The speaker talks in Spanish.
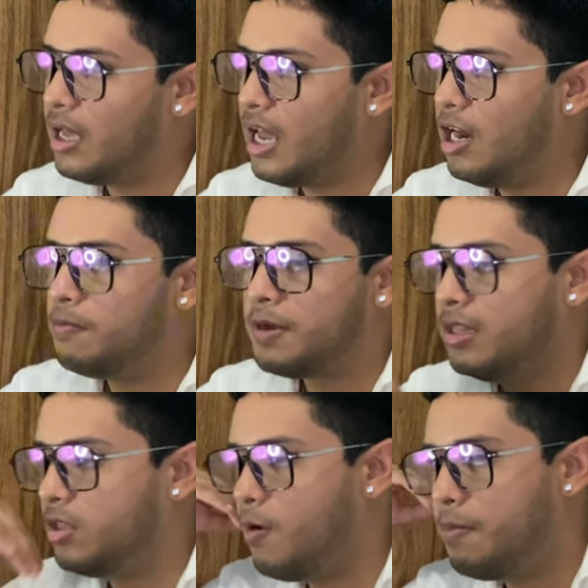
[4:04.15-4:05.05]
el
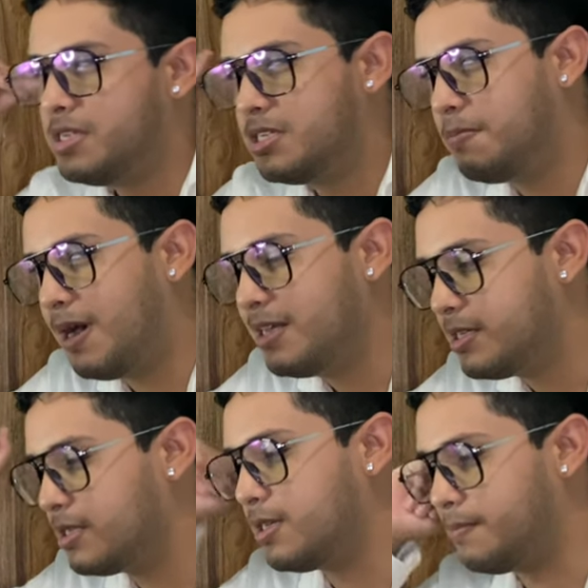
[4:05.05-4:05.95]
objetivo principal es
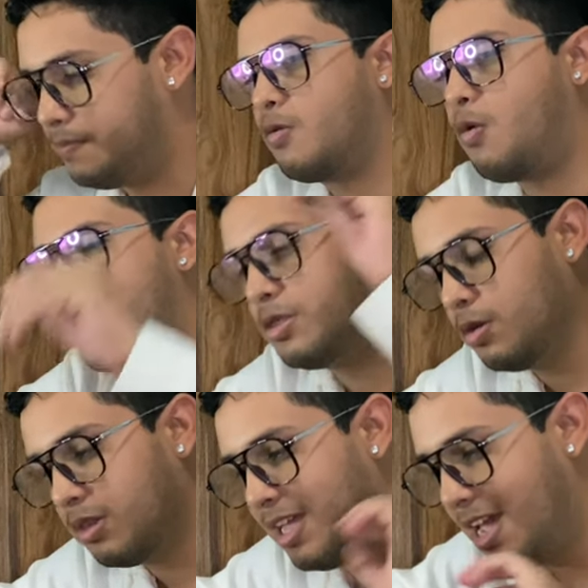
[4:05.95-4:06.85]
ese,
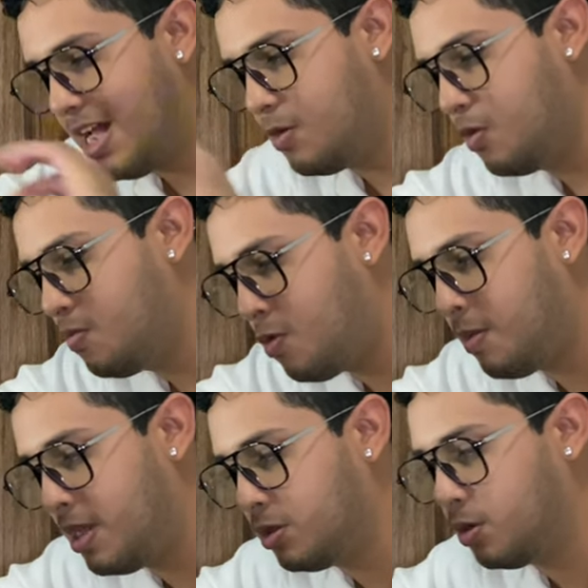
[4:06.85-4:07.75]
cuando tengan un
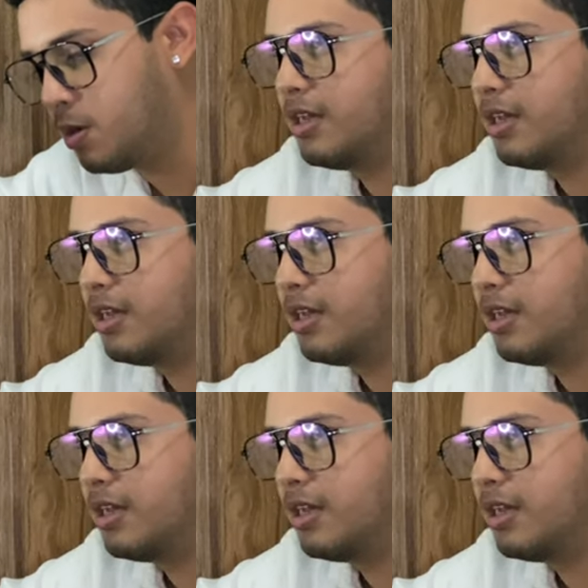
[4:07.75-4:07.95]
momento,